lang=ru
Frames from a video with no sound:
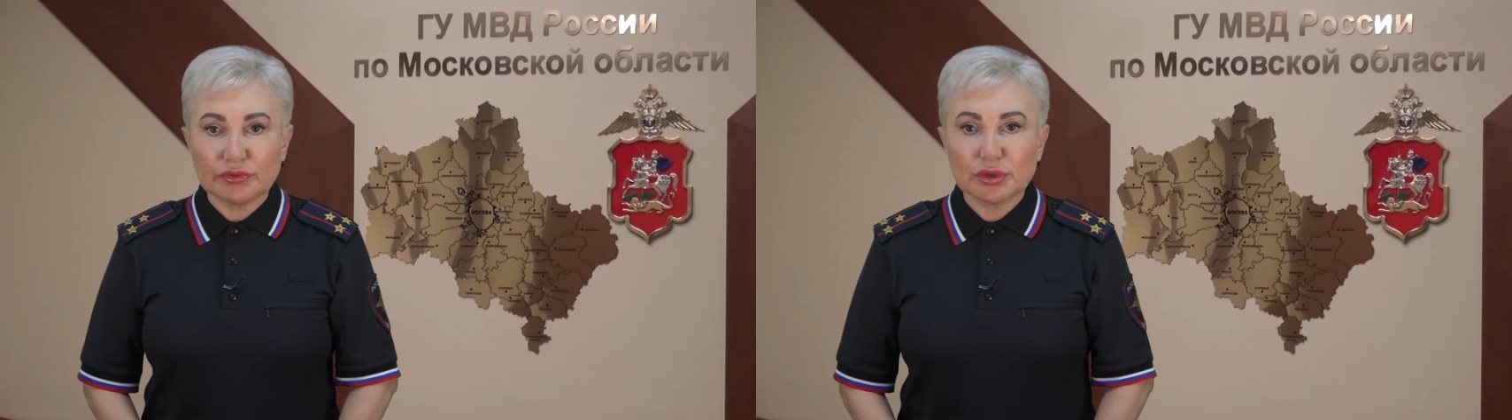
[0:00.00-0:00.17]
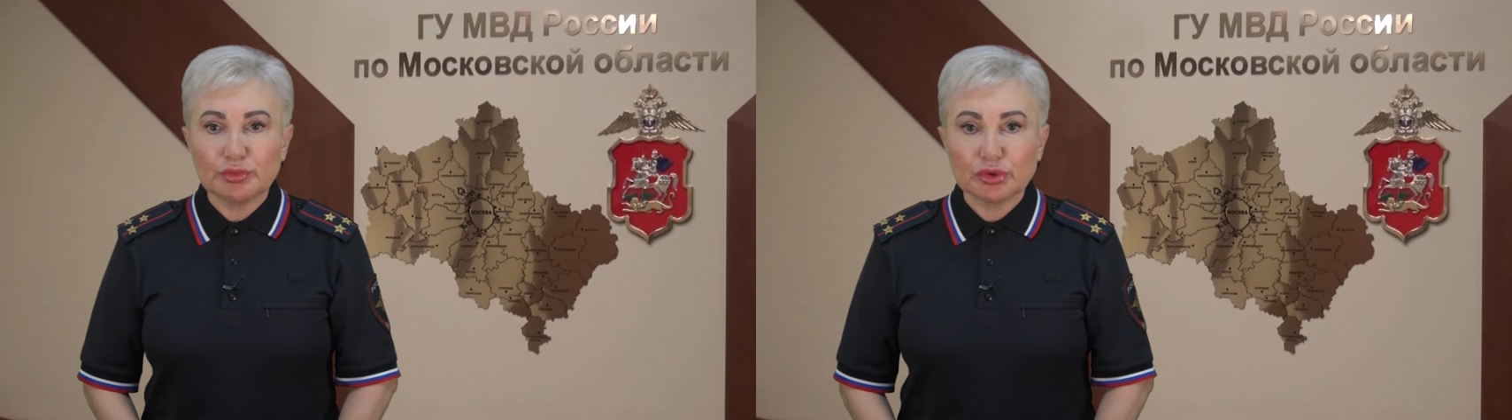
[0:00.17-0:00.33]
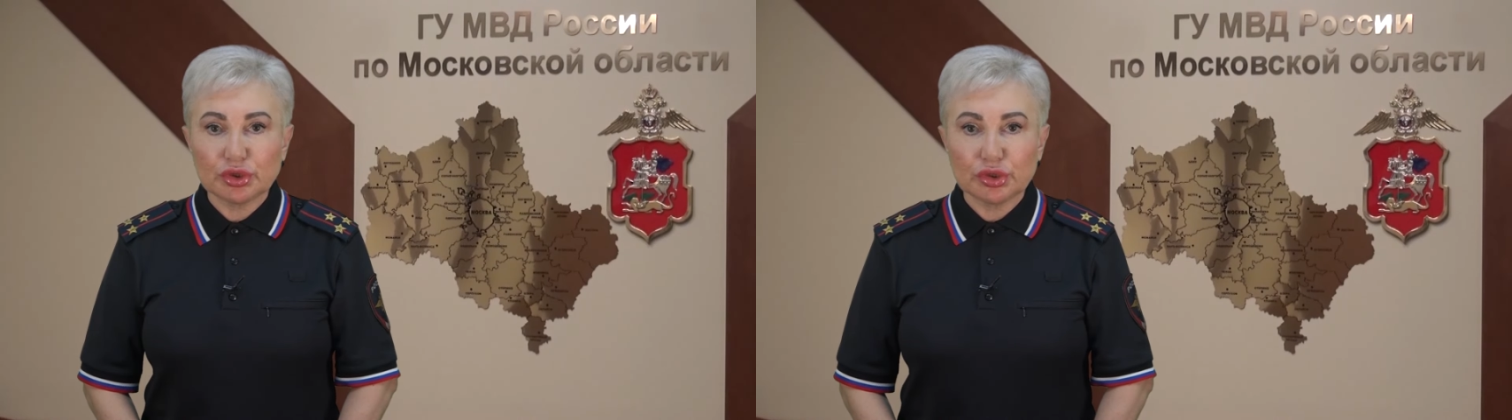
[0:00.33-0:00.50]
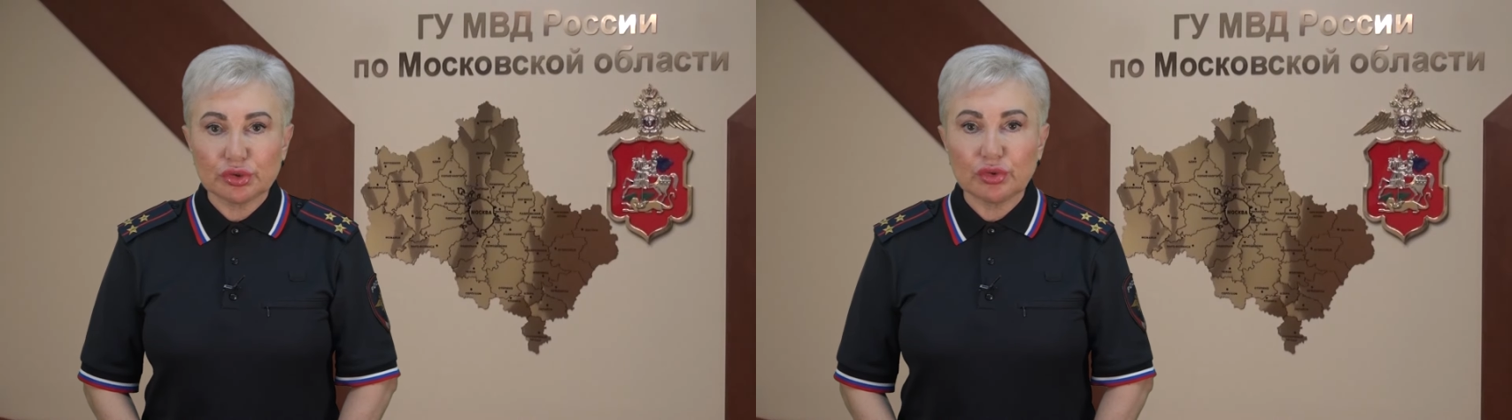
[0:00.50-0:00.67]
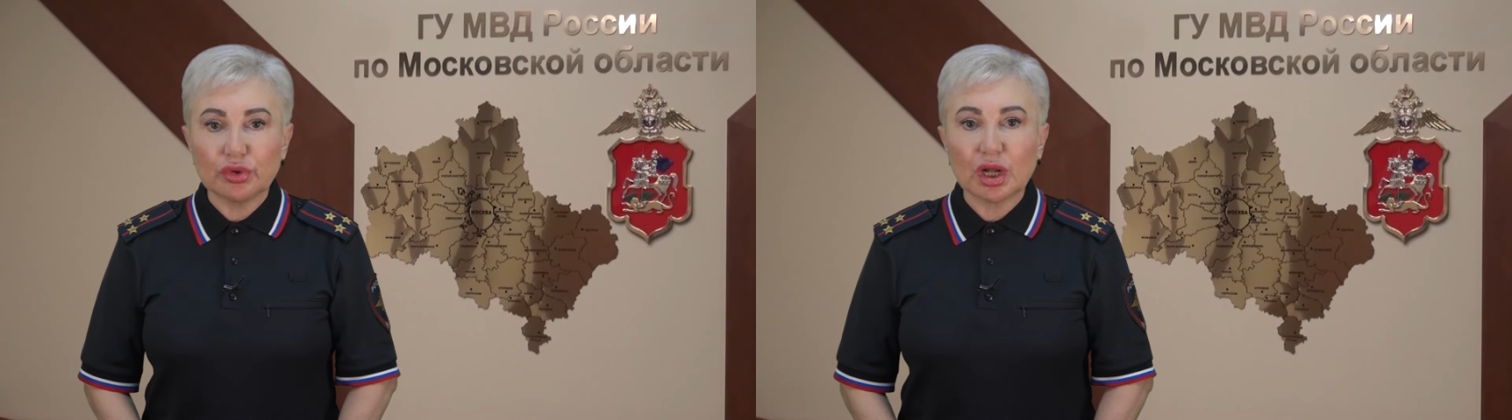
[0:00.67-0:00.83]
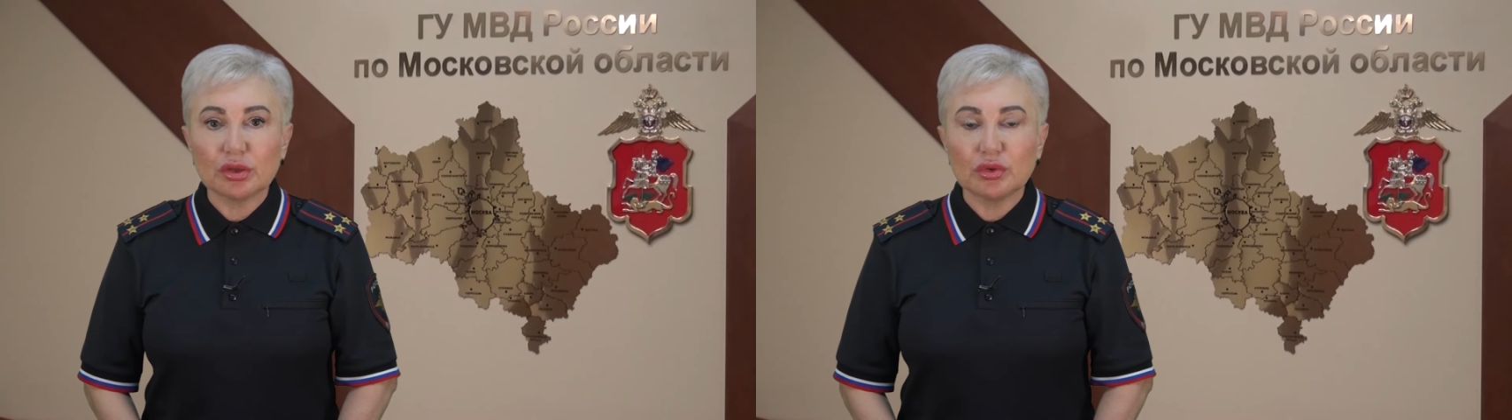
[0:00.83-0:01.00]
возбуждено
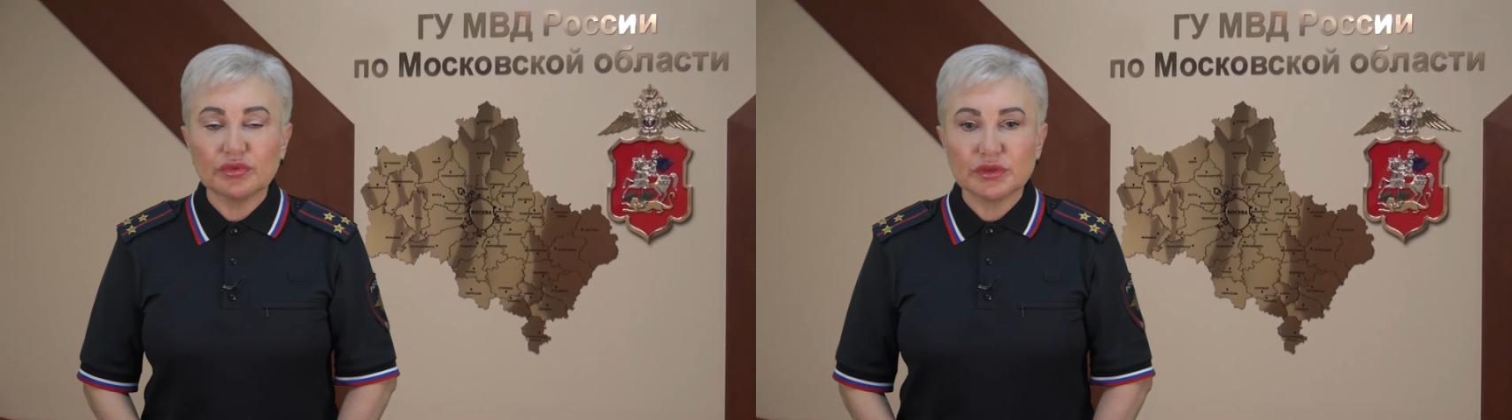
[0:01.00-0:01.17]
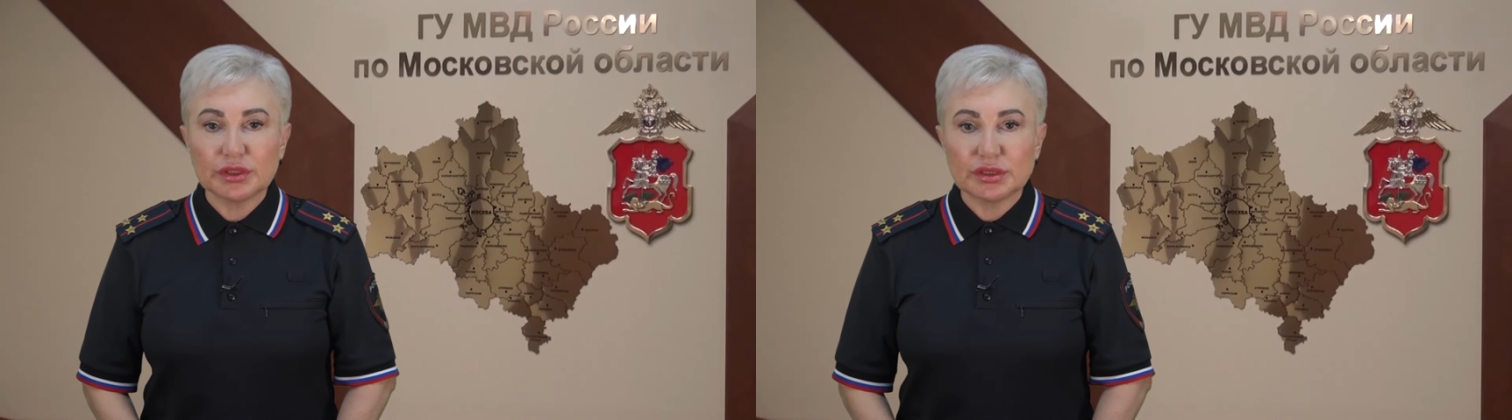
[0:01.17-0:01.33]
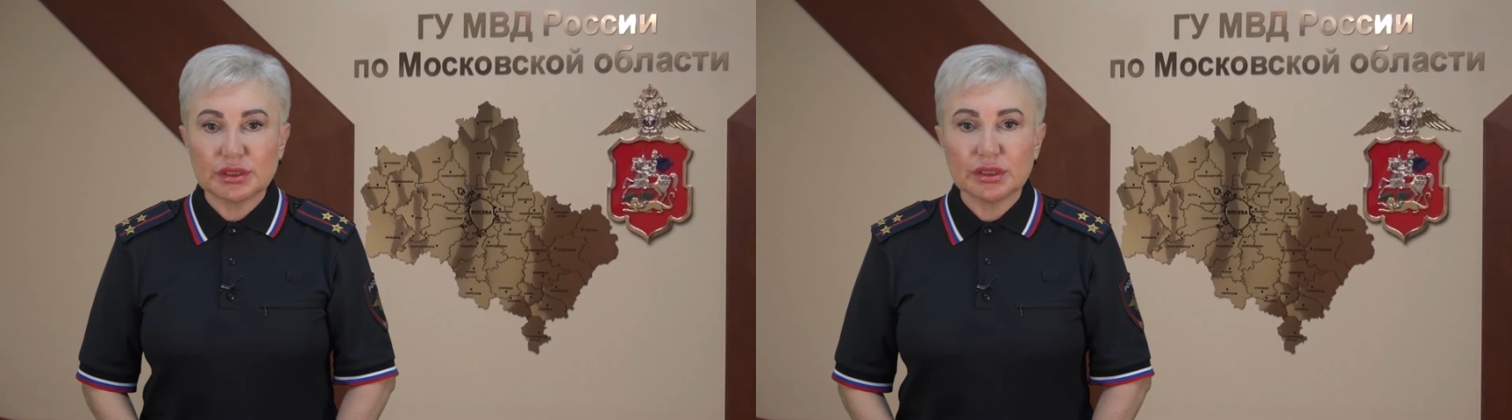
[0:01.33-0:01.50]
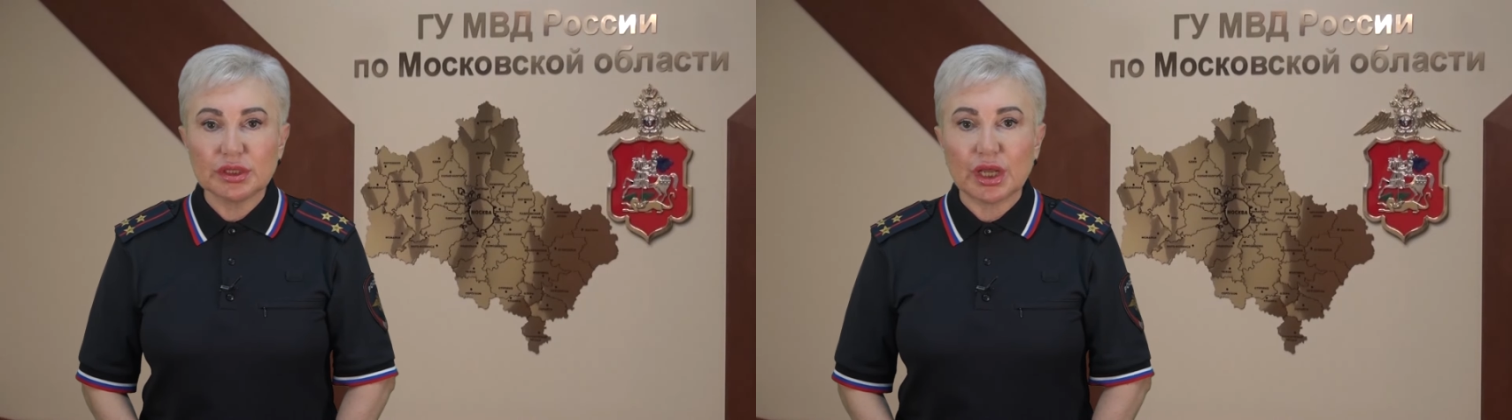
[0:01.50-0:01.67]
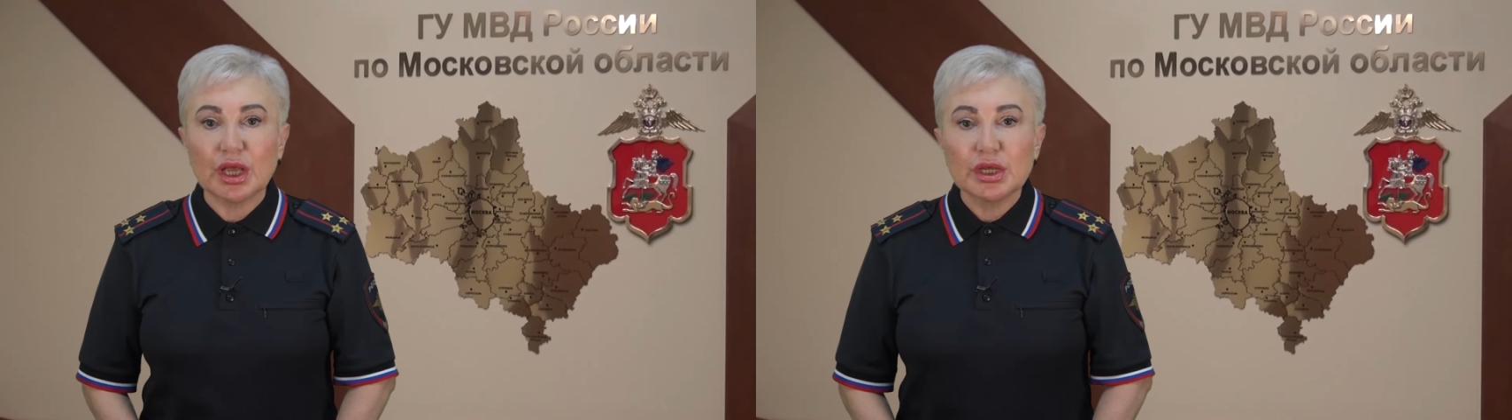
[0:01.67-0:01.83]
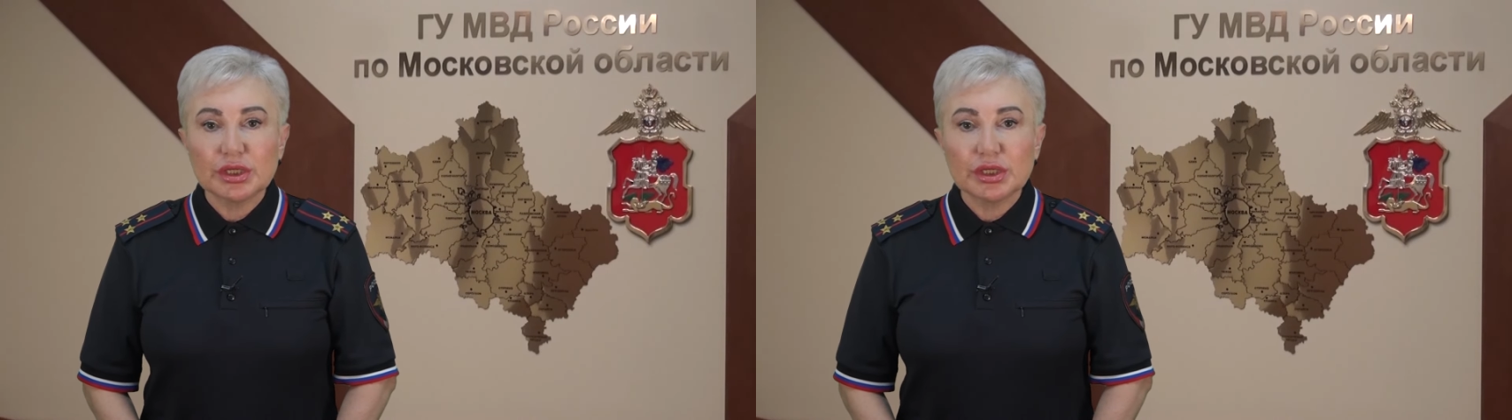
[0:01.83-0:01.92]
уголовное дело